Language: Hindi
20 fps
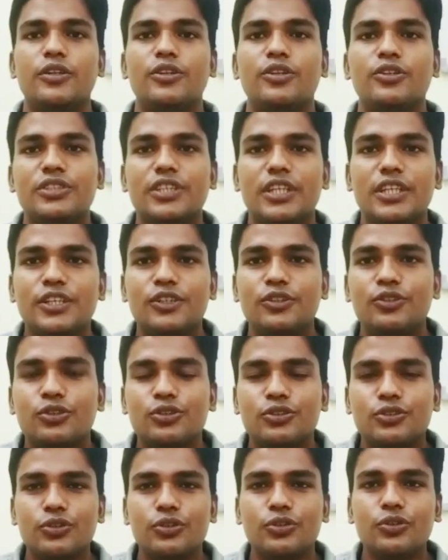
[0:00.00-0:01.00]
तो चलिए
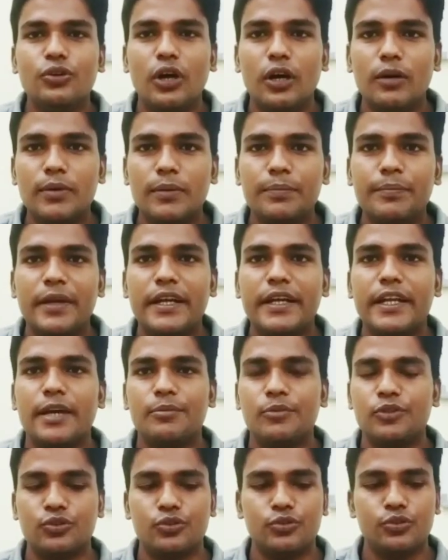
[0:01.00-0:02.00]
दोस्तों हम अपना
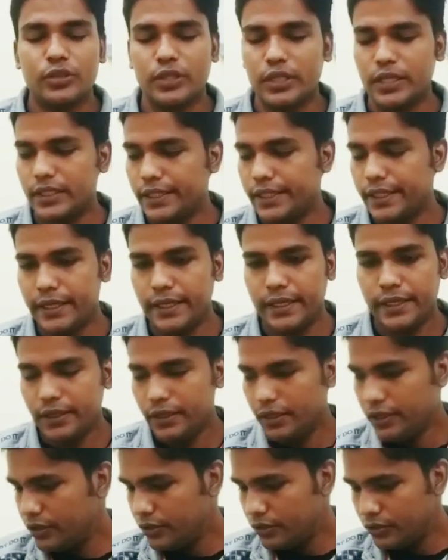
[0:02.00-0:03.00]
डेमो शुरू करते हैं
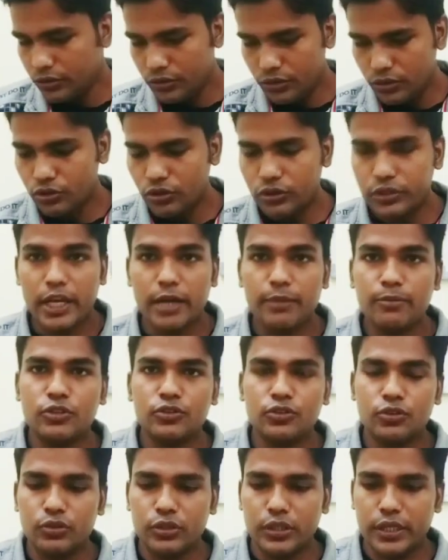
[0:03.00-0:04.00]
तो दोस्तों डेमो
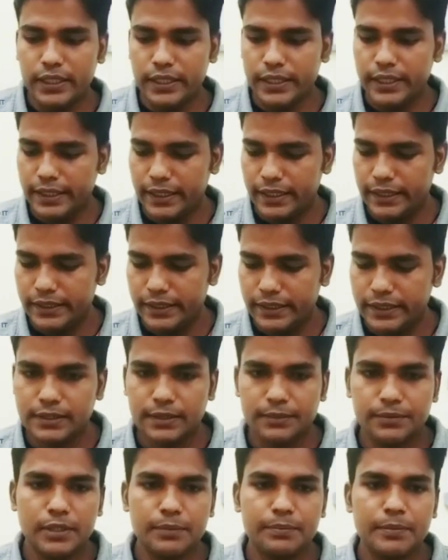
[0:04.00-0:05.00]
शुरू करने के लिए
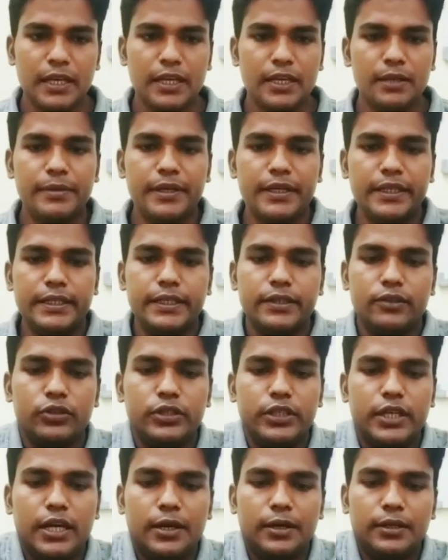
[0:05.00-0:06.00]
सबसे पहले मैंने देखो
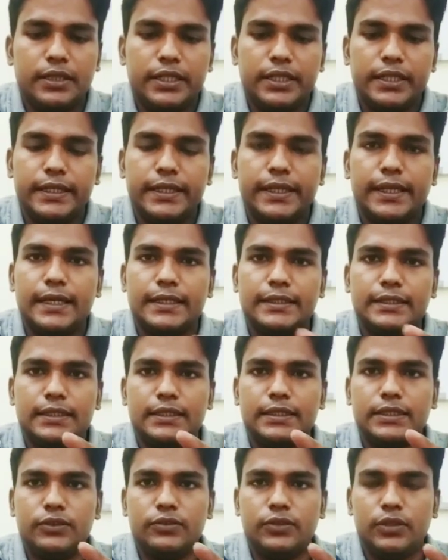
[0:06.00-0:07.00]
यहाँ तीन गिलास
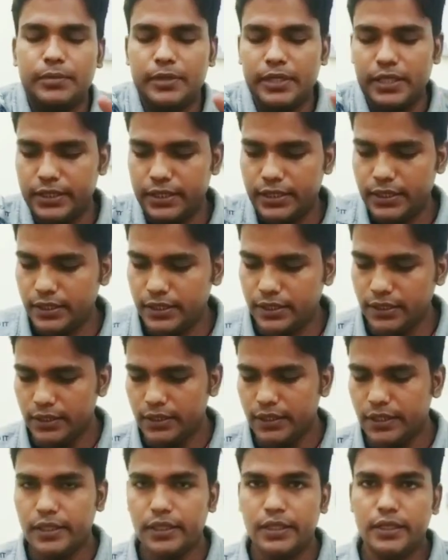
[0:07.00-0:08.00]
लिए हुए हैं प्लास्टिक के
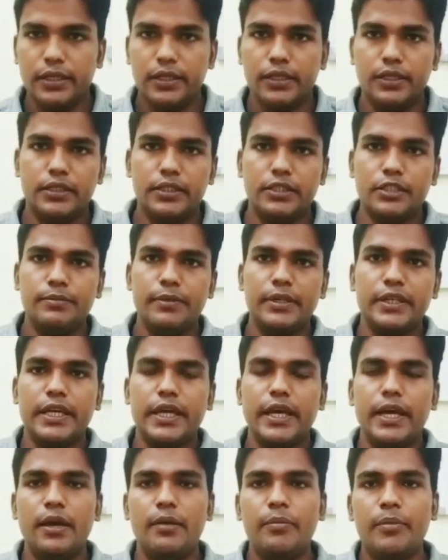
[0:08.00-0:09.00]
इसमें
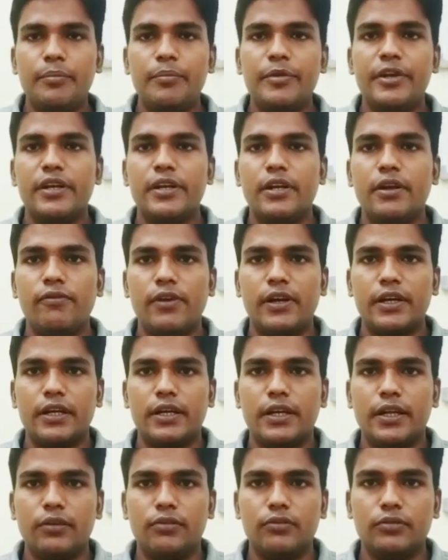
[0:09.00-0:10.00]
क्या है मैं मिनरल वाटर
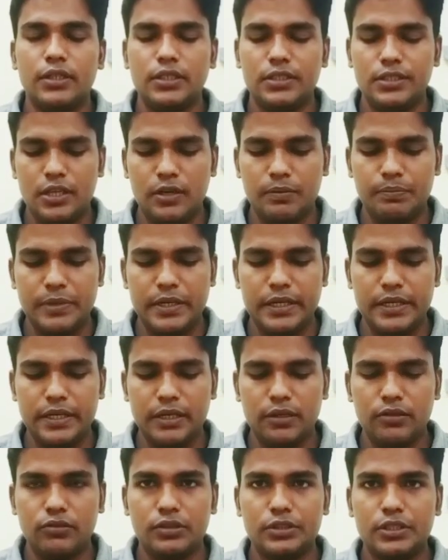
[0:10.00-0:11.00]
डालूंगा साफ पानी
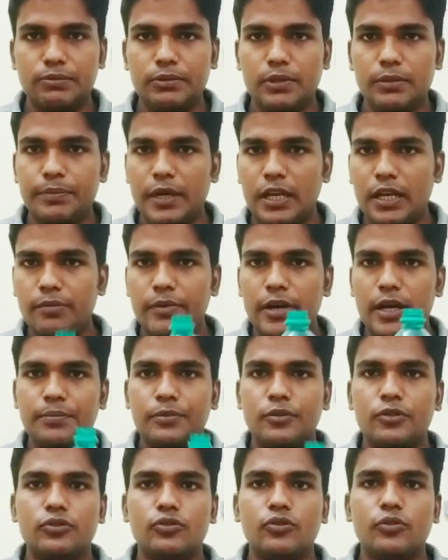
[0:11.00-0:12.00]
डालूंगा सबसे पहले मैं
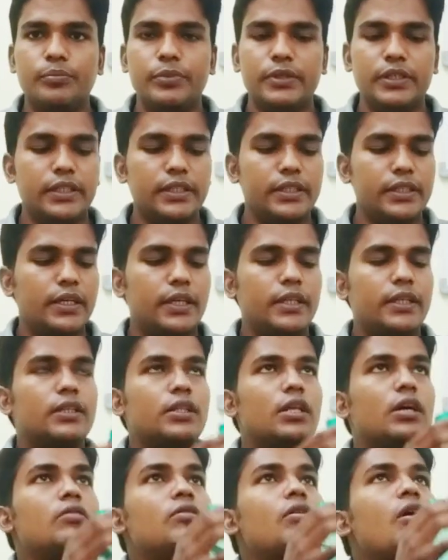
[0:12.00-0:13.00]
आपको इसको पी के दिखा
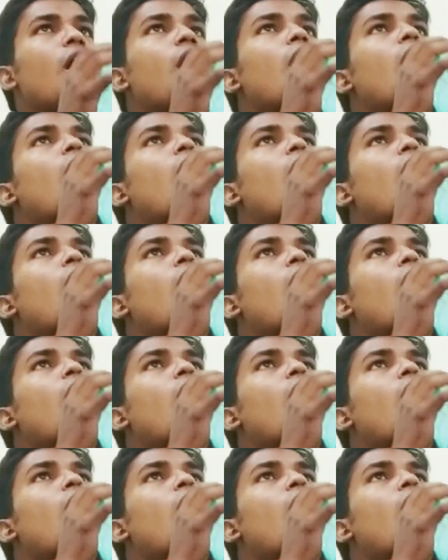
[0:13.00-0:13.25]
देता हूँ